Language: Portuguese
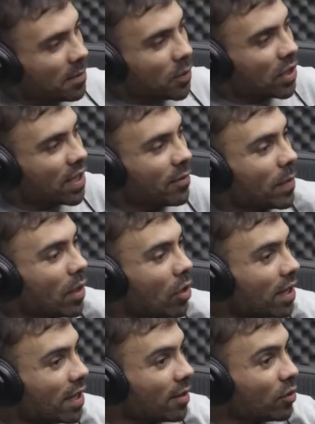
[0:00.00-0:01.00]
porque uma
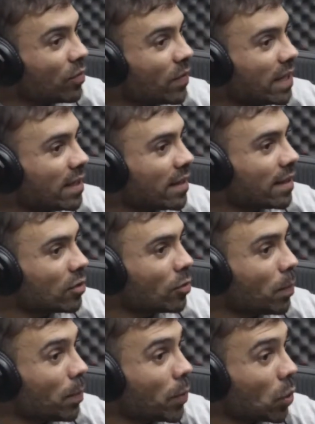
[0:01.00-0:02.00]
hora não vai ter tanto
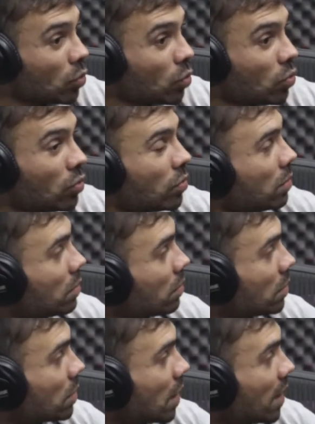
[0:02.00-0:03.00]
produto,
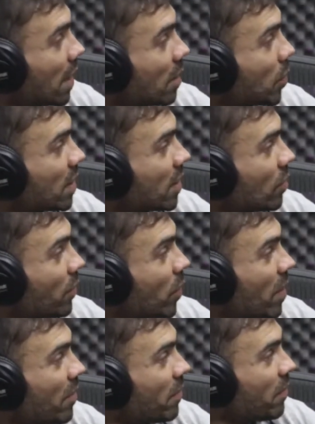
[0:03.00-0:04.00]
tá ligado? Porque você não vê
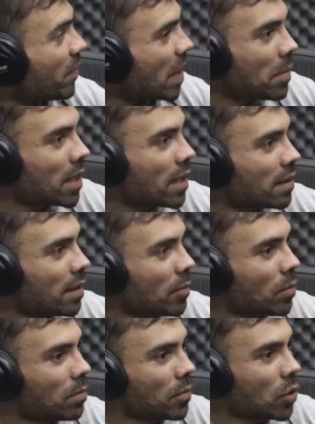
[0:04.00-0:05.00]
uma fábrica da
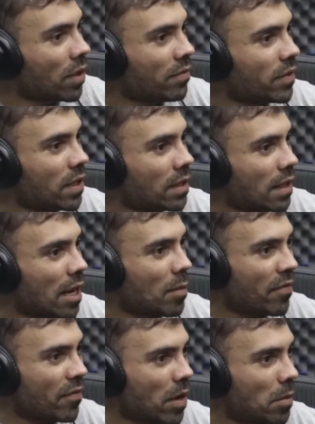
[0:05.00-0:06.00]
Monavi, tá ligado?
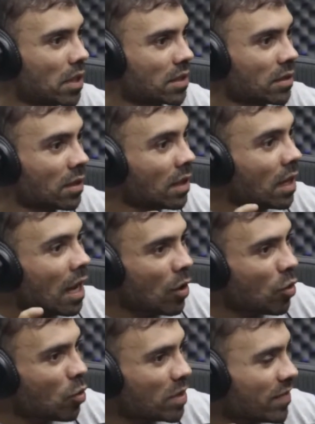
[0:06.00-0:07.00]
Uma fábrica assim. É.
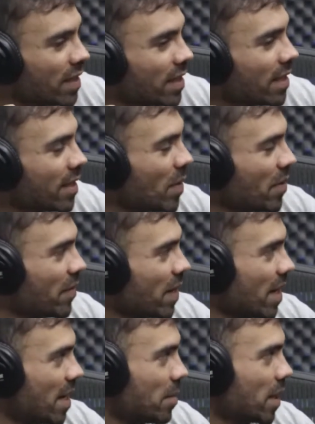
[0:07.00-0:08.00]
Algumas vai ter até uma
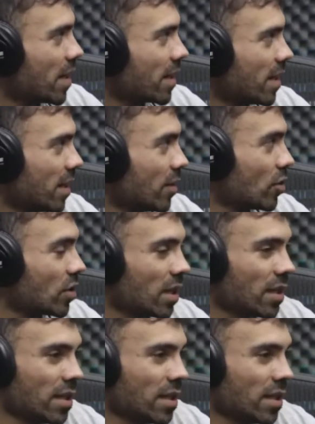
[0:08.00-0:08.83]
fábrica aqui. E os produtos ali.